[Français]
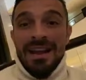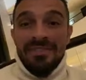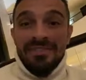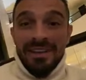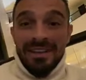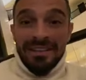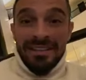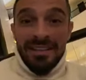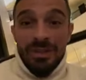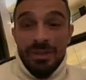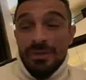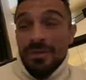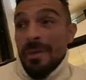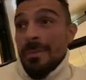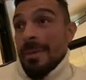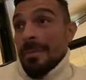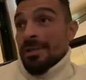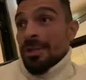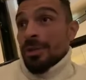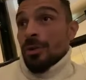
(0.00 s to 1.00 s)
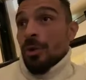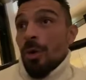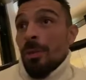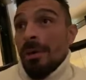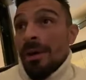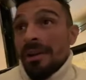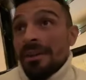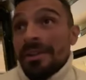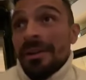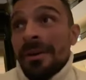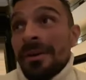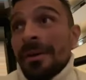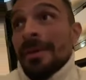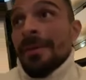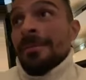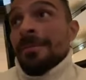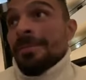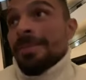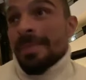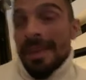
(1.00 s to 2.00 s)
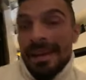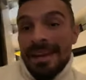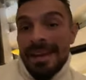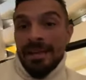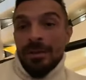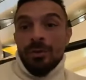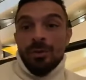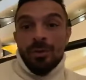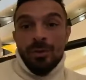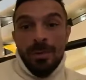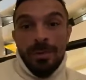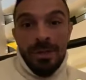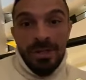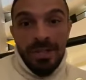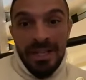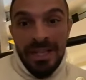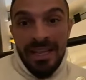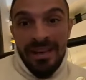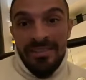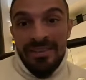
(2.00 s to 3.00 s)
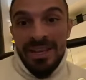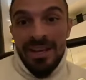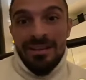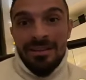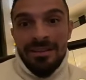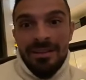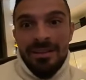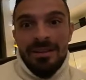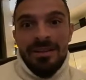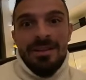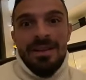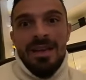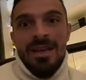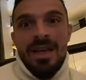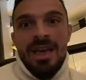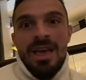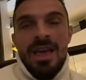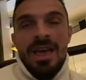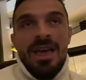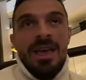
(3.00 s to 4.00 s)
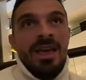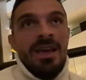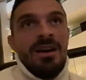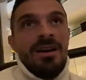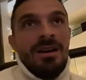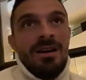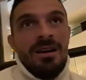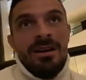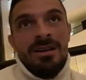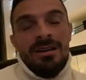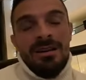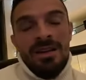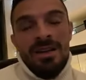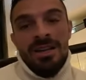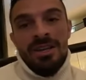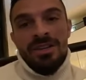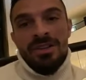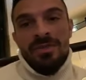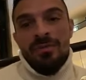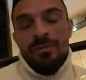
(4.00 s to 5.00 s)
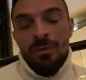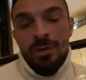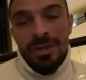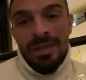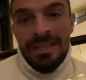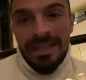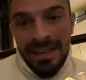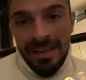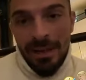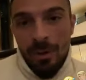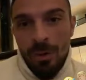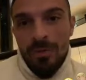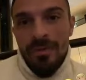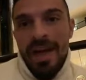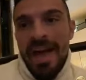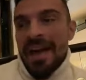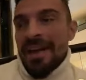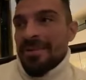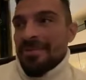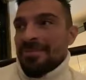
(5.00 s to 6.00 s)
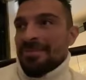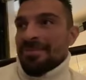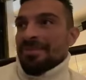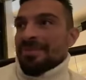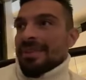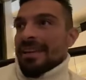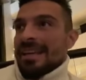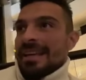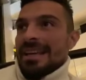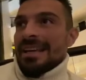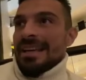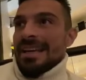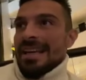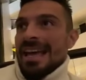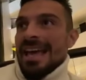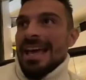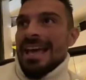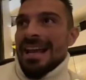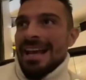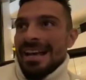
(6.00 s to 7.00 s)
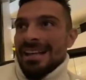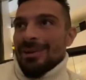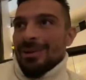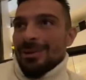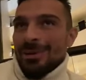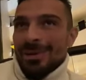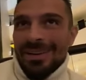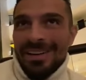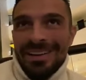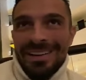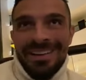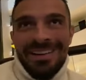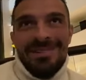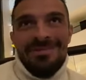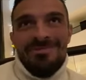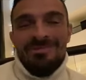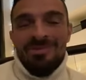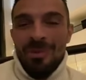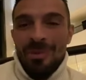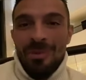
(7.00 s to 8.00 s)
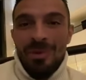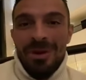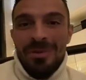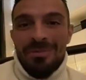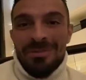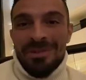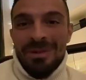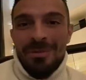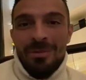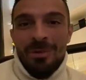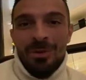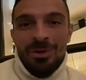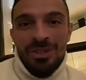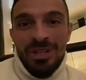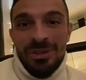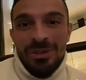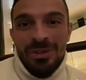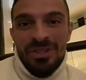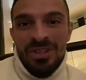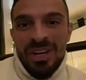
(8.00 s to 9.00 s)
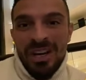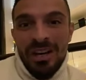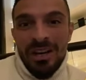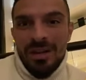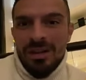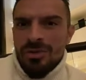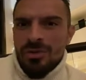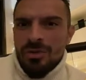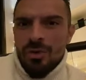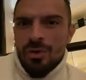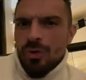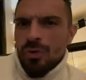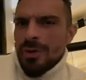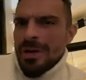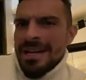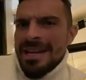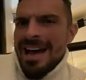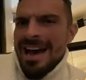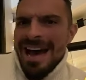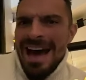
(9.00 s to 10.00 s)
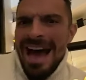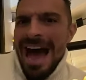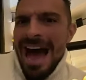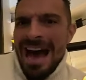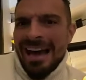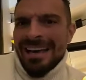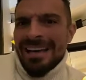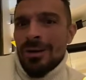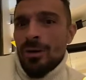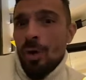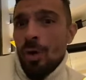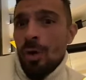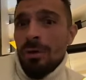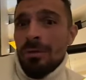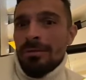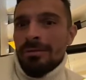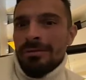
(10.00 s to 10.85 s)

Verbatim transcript: fratés, je fais ma petite commande. Et donc, je vais manger de la viande. Et, euh, et je veux des haricots verts. Et là, donc, pour moi, il me semble logique de dire green haricots.